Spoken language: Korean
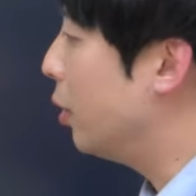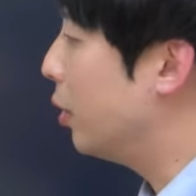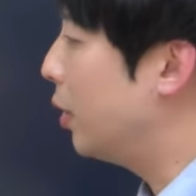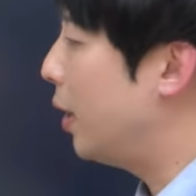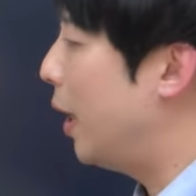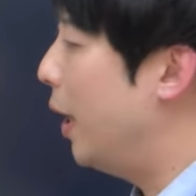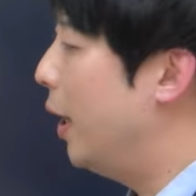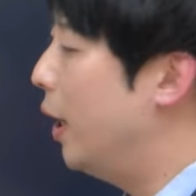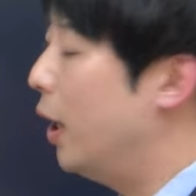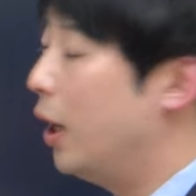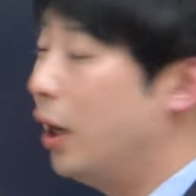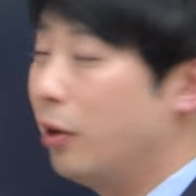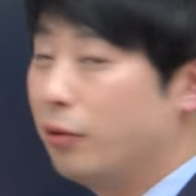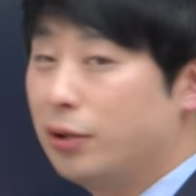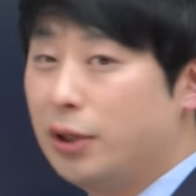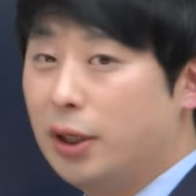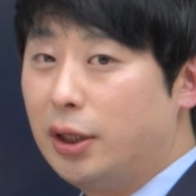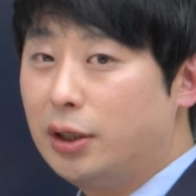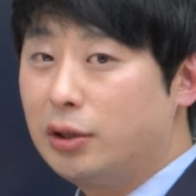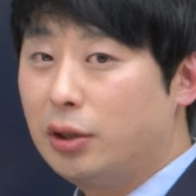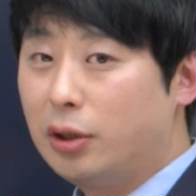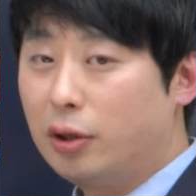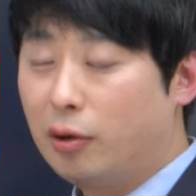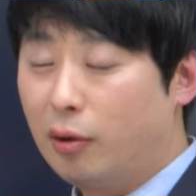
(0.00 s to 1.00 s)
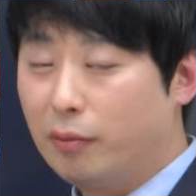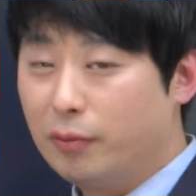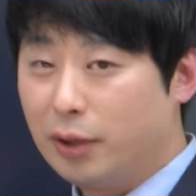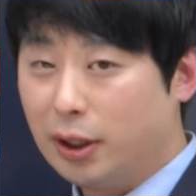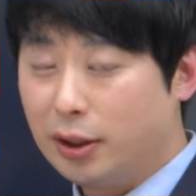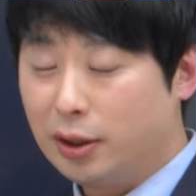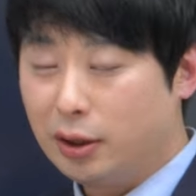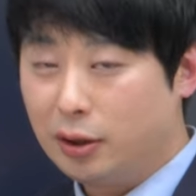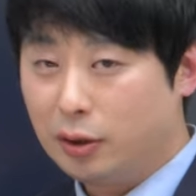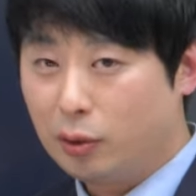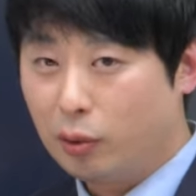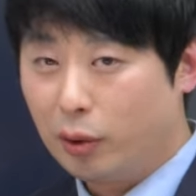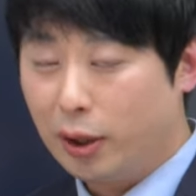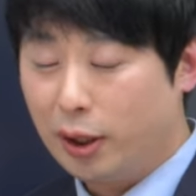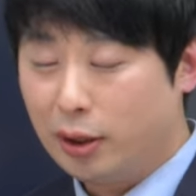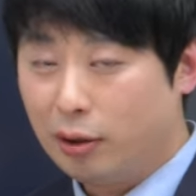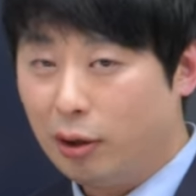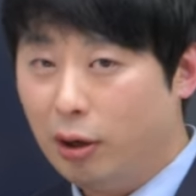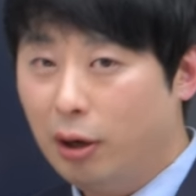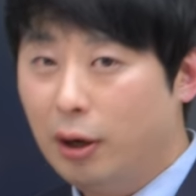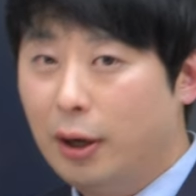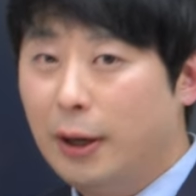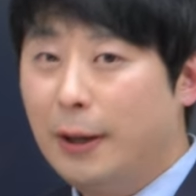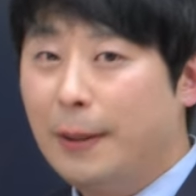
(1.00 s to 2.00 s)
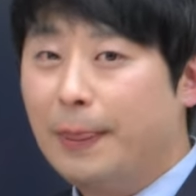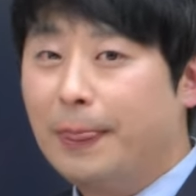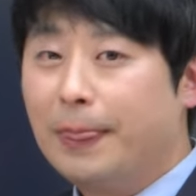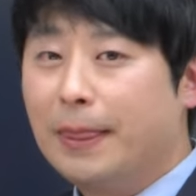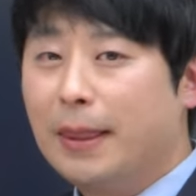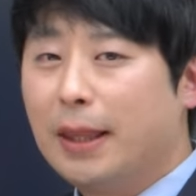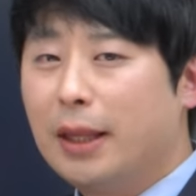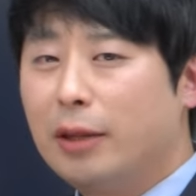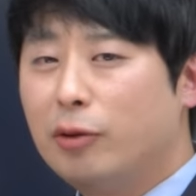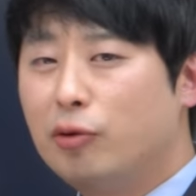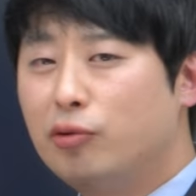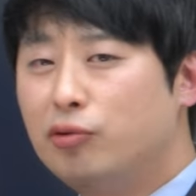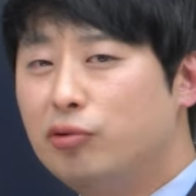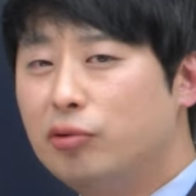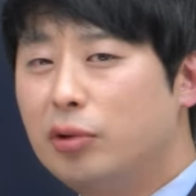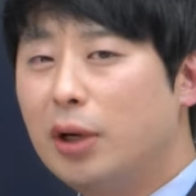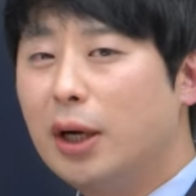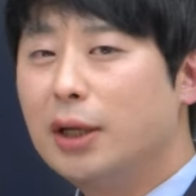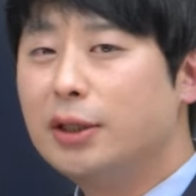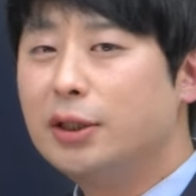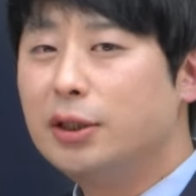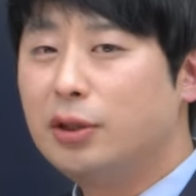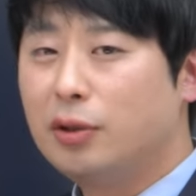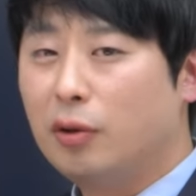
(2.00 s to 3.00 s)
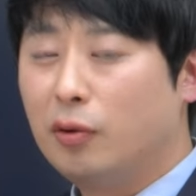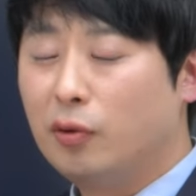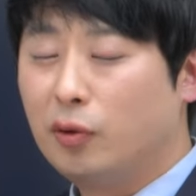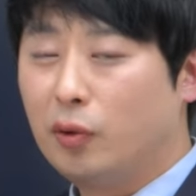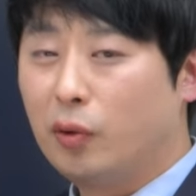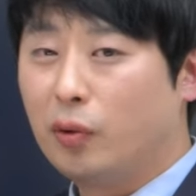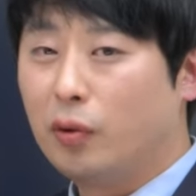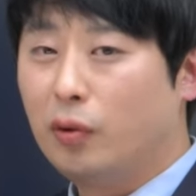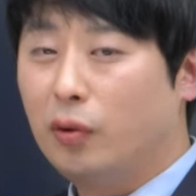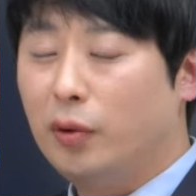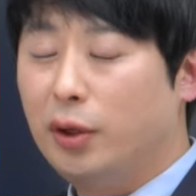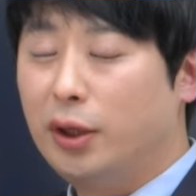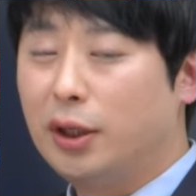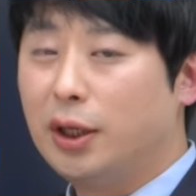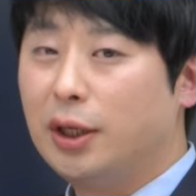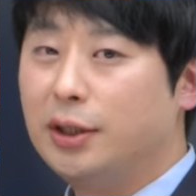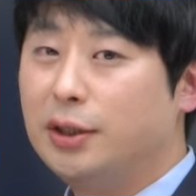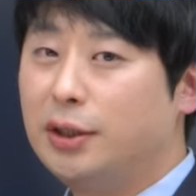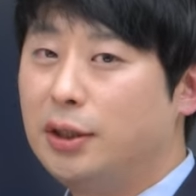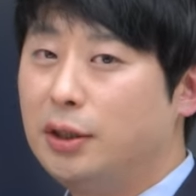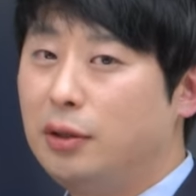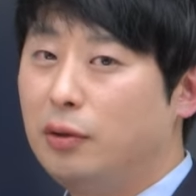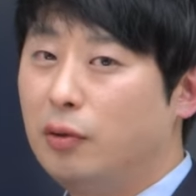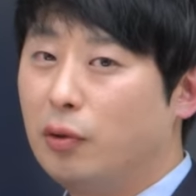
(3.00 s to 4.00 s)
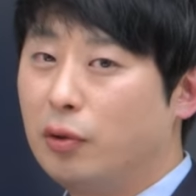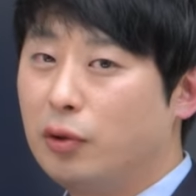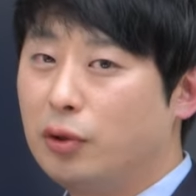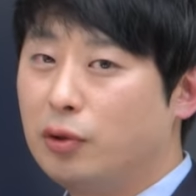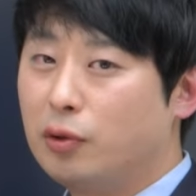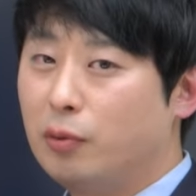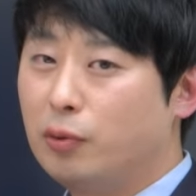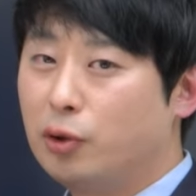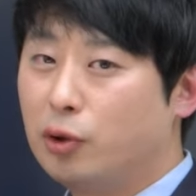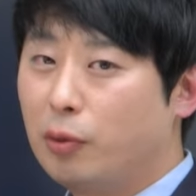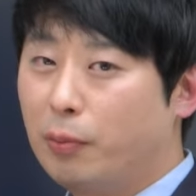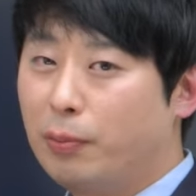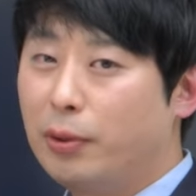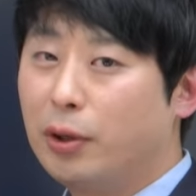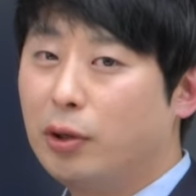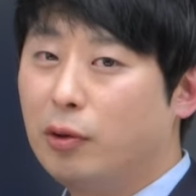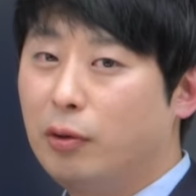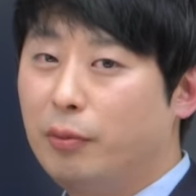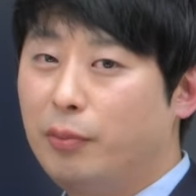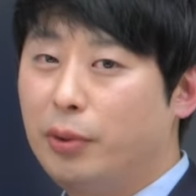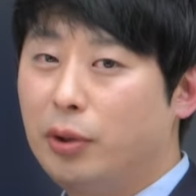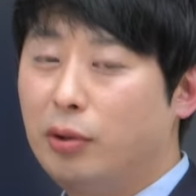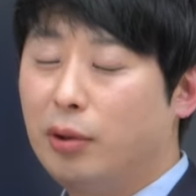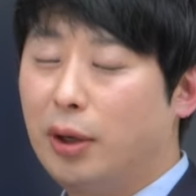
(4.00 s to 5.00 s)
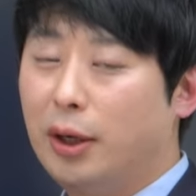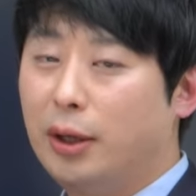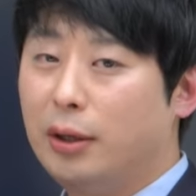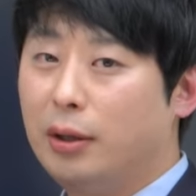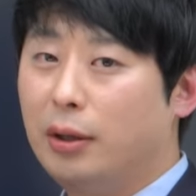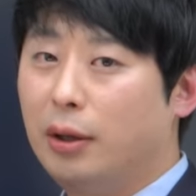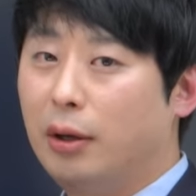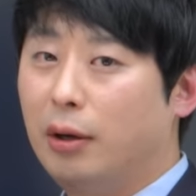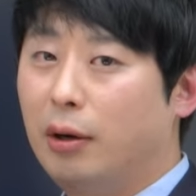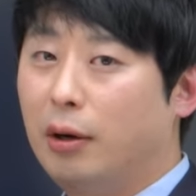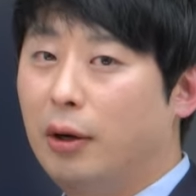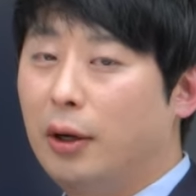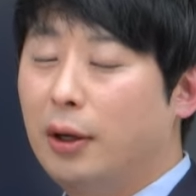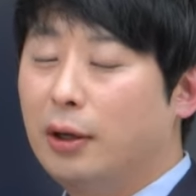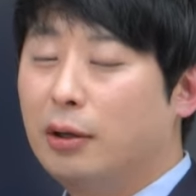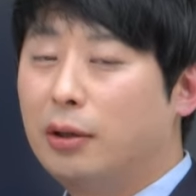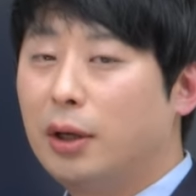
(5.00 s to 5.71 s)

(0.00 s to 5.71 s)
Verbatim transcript: 더 다양하고 체계적인 검사들을 통해서 두 가지 정도로 일단 진로를 좀 좁혀놓을 필요가 있어요.